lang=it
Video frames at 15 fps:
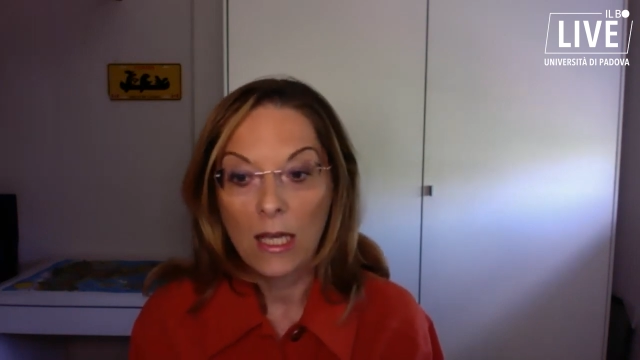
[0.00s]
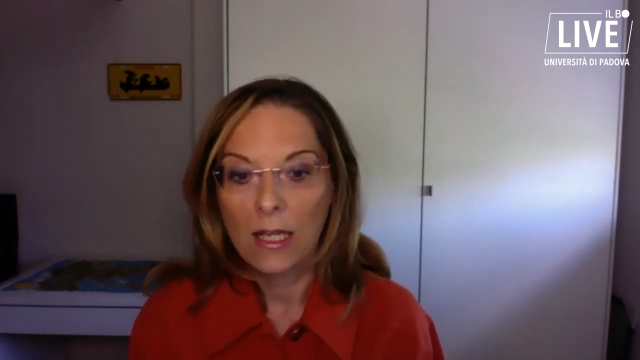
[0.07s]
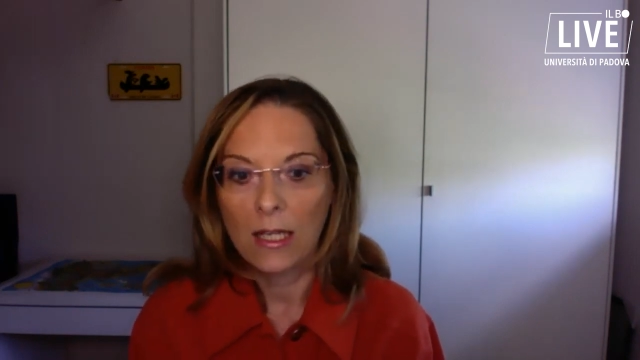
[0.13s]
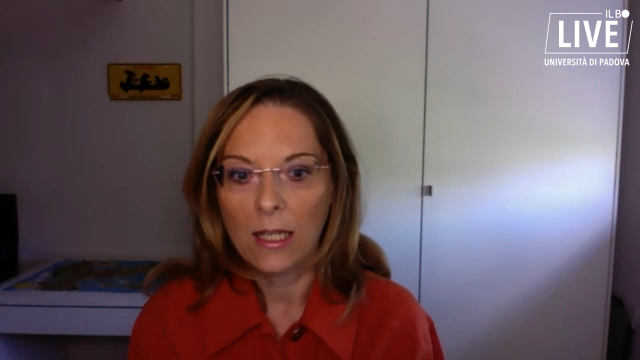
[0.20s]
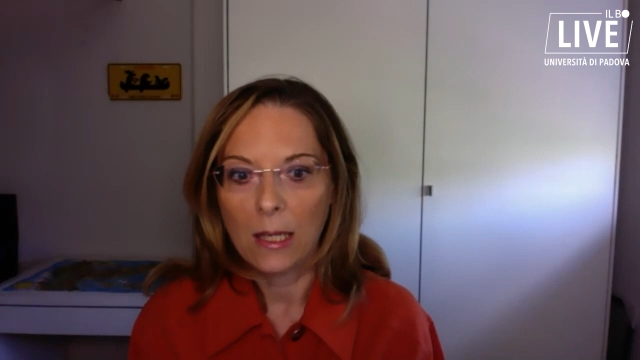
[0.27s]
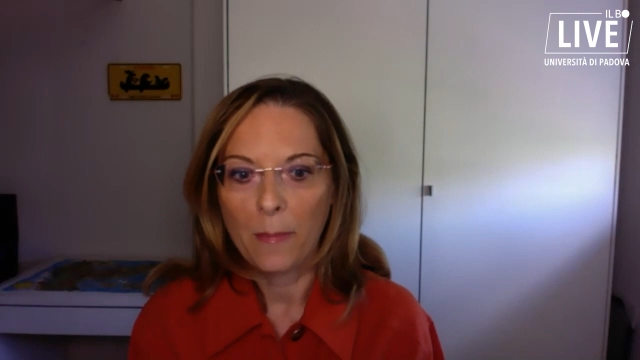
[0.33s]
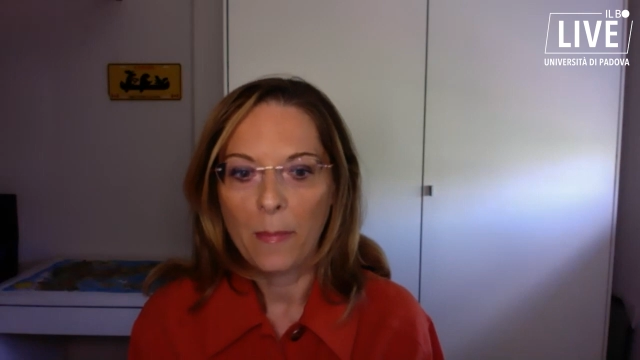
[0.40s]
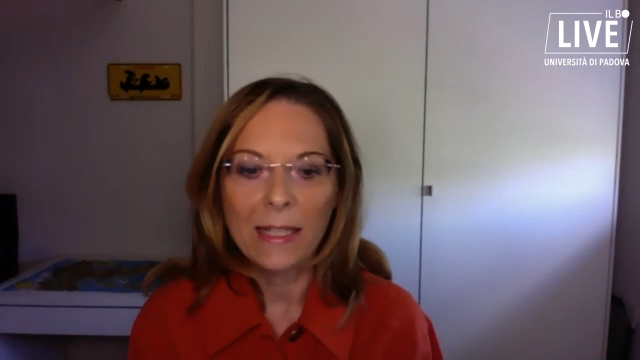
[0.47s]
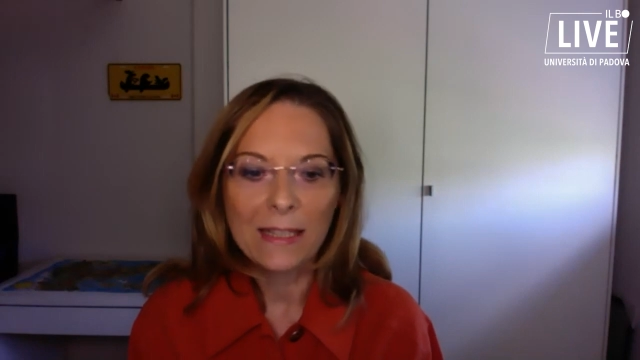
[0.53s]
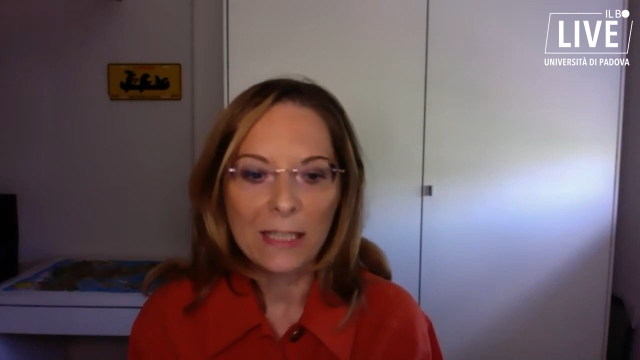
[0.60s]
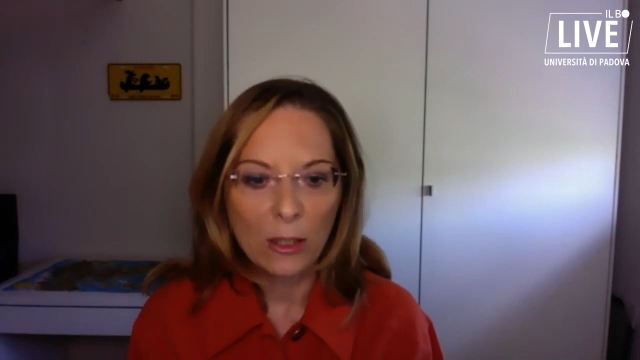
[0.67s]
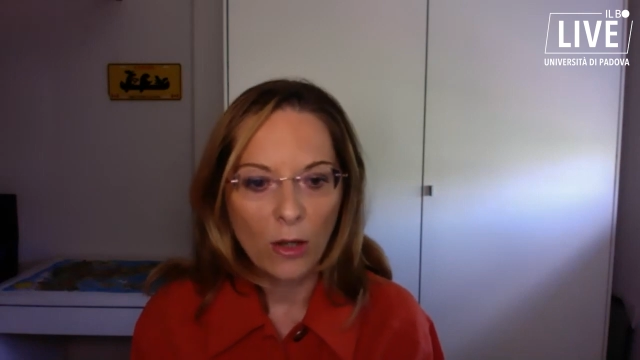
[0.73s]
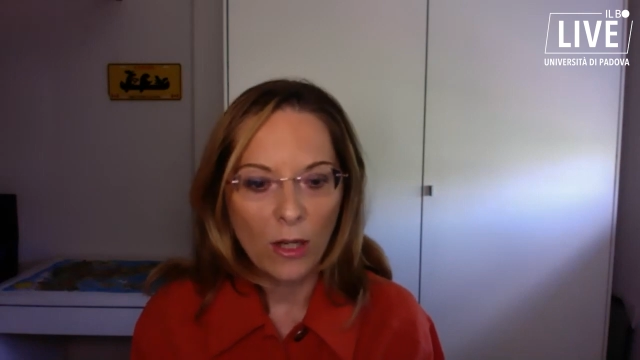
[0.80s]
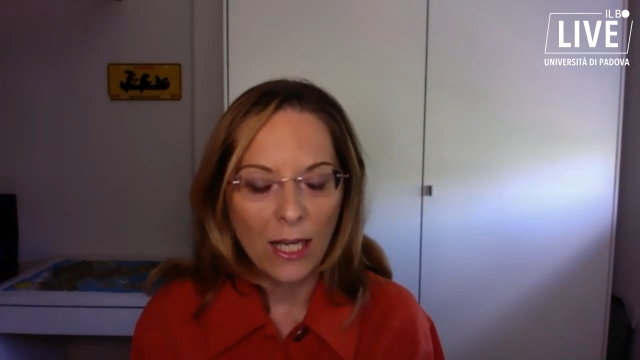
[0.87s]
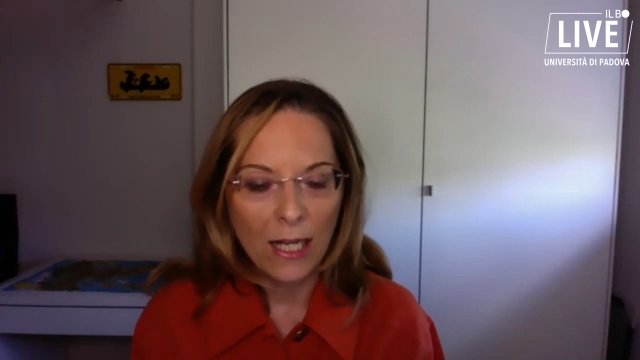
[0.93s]
eh,
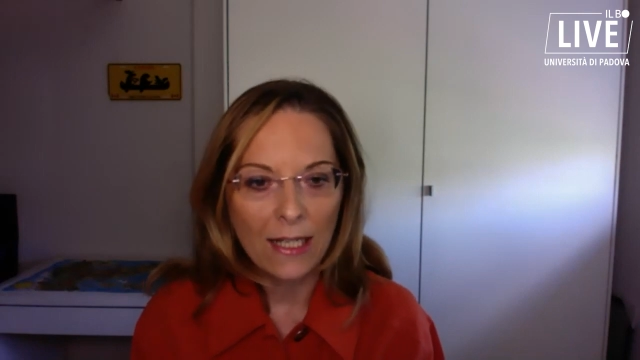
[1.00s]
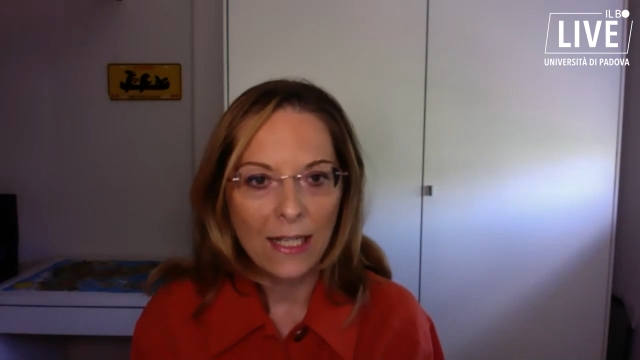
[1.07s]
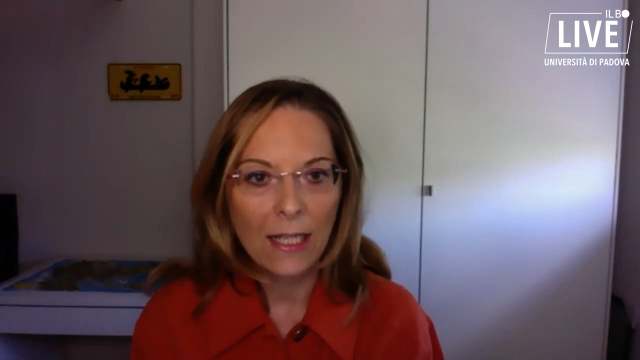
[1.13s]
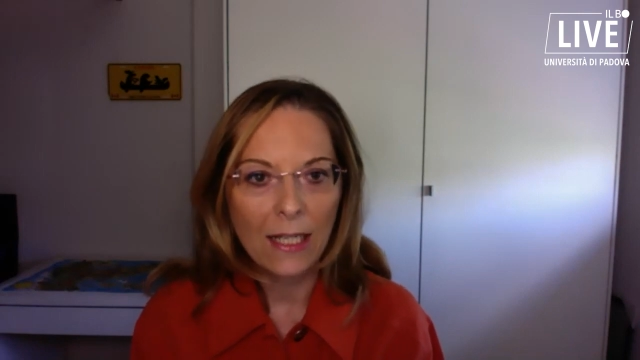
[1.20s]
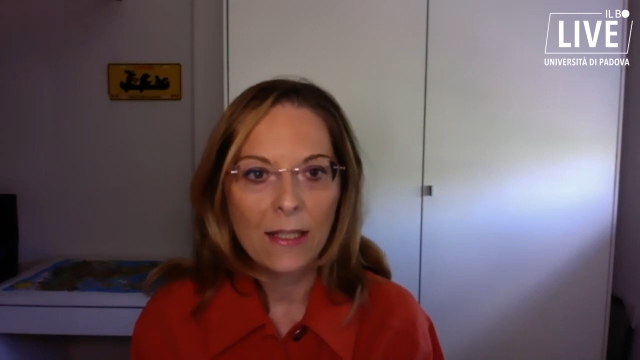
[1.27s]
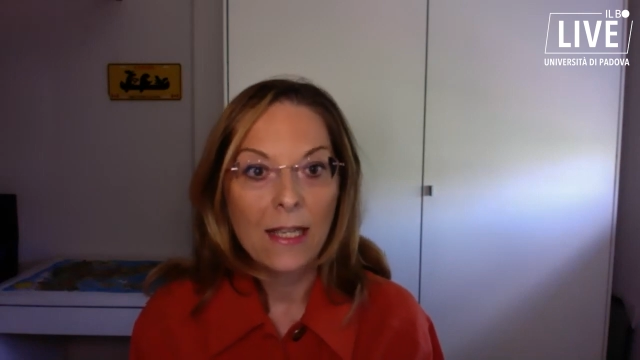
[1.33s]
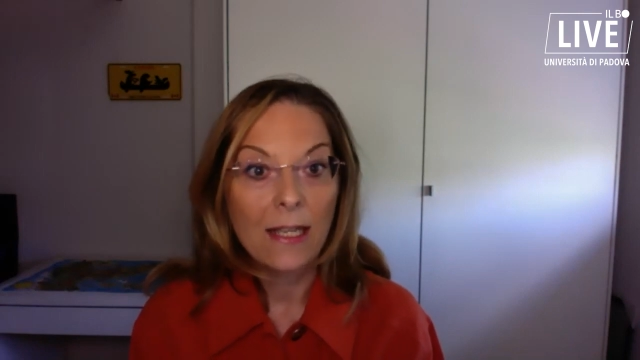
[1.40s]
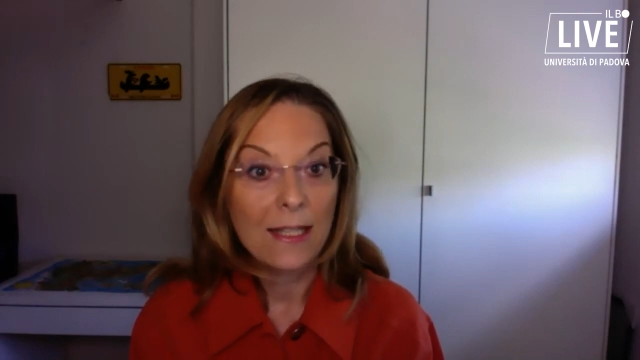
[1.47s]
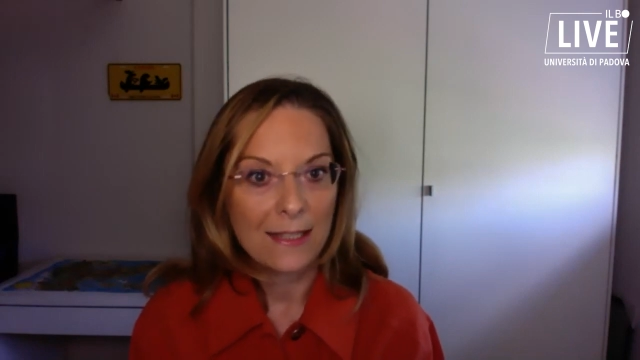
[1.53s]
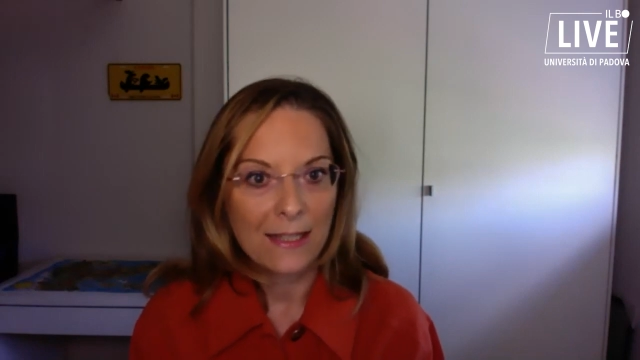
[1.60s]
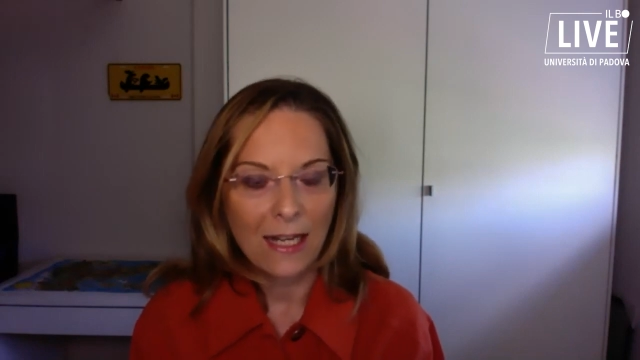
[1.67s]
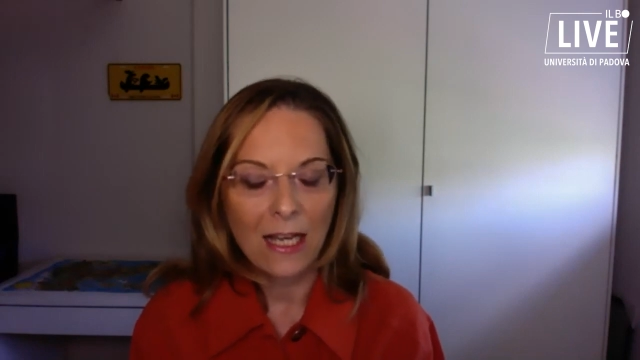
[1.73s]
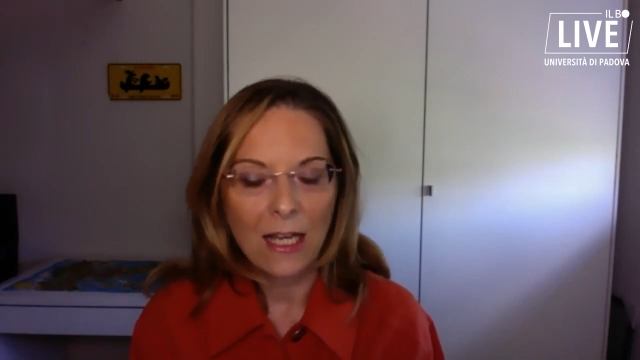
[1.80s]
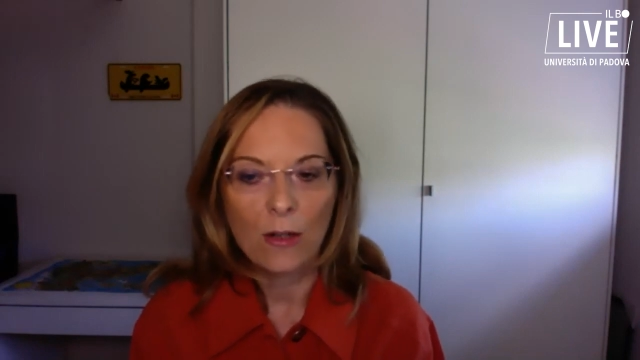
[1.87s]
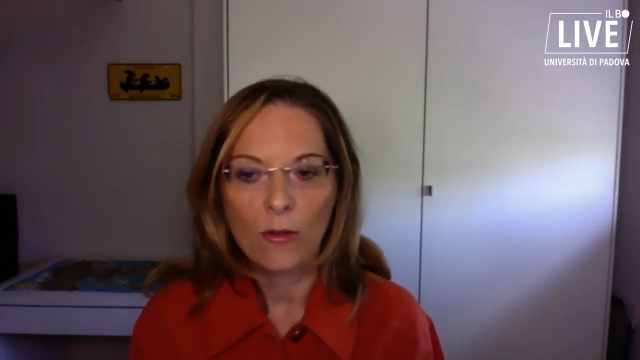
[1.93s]
particolare,
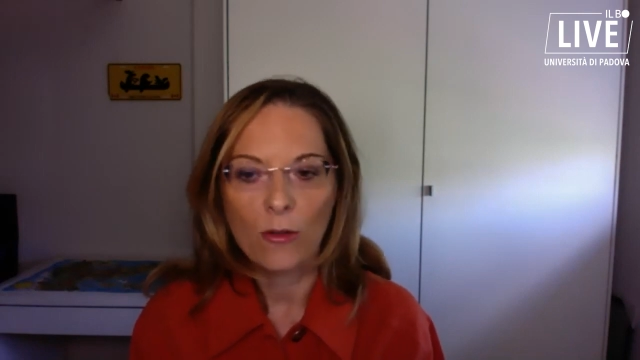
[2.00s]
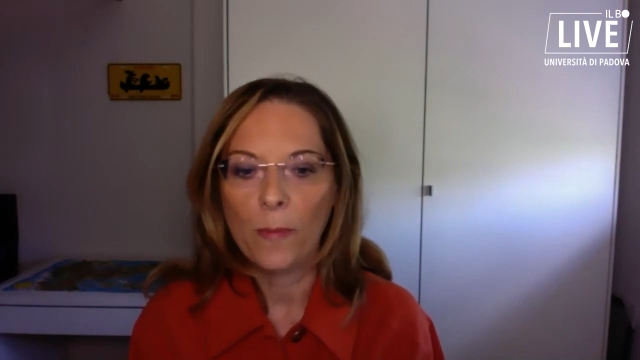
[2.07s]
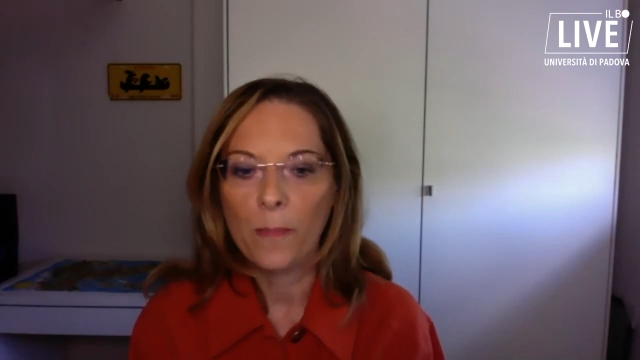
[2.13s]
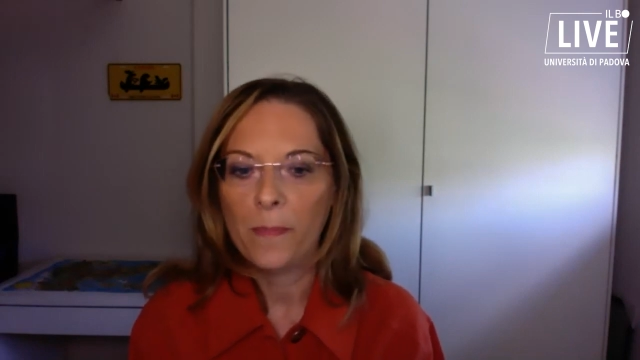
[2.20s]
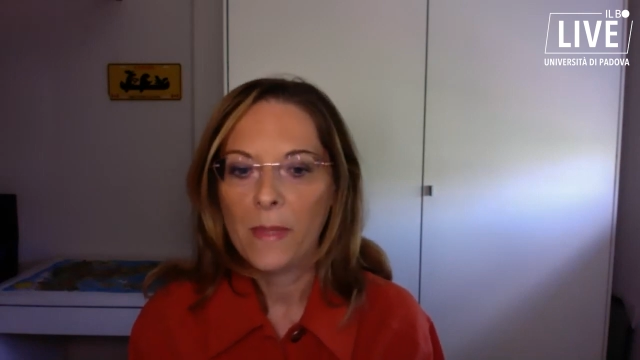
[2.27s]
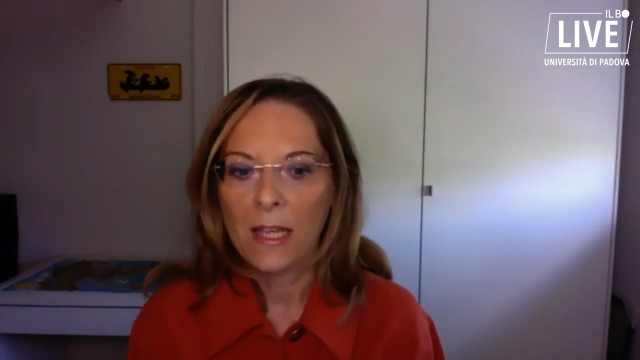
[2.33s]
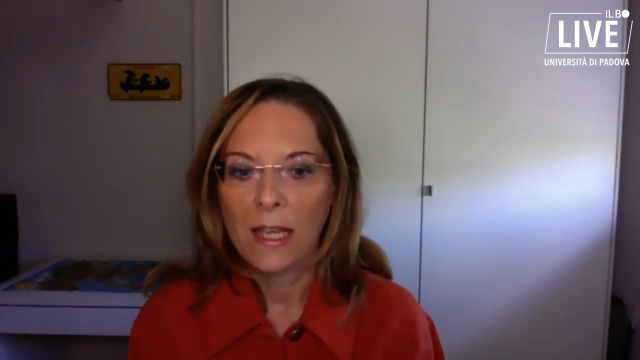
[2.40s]
strano,